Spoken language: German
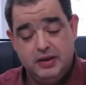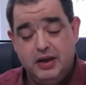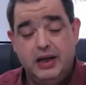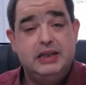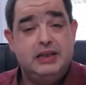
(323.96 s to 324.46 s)

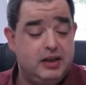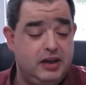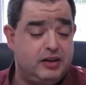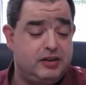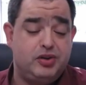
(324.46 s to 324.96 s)
Ich sag dir,
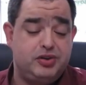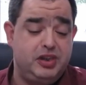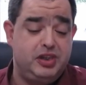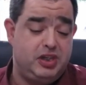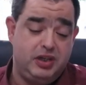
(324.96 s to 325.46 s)
das
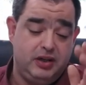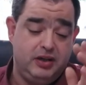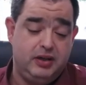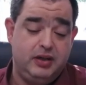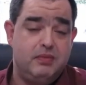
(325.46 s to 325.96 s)
kostet
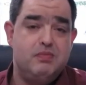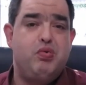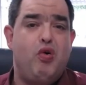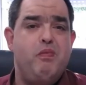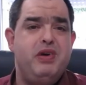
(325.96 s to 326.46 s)

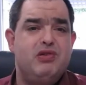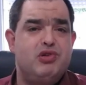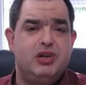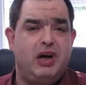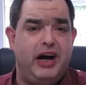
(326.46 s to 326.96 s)
pro
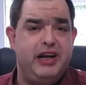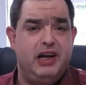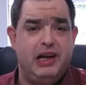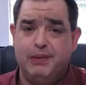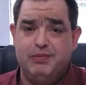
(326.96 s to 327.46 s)
Minute ein Jahr
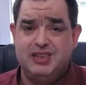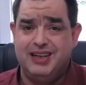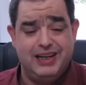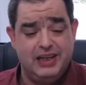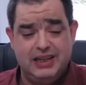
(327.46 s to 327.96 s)

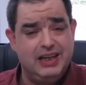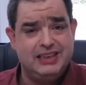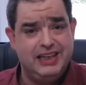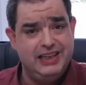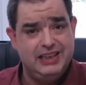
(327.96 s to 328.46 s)
Lebenszeit. Ganz
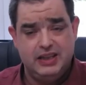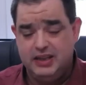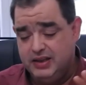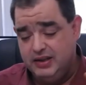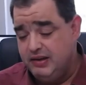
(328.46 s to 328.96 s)
ehrlich.
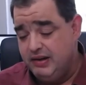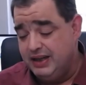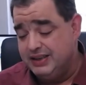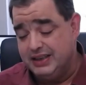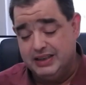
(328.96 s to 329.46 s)

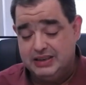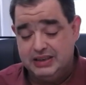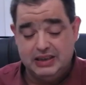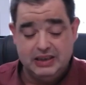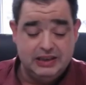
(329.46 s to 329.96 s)
Es
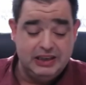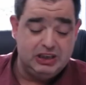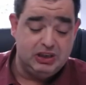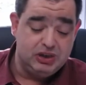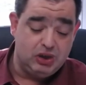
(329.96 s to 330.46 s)
ist nicht
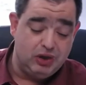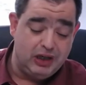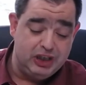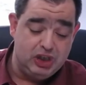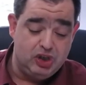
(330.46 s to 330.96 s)

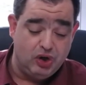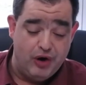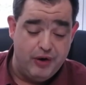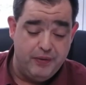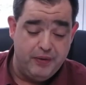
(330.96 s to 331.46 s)
sonderlich toll.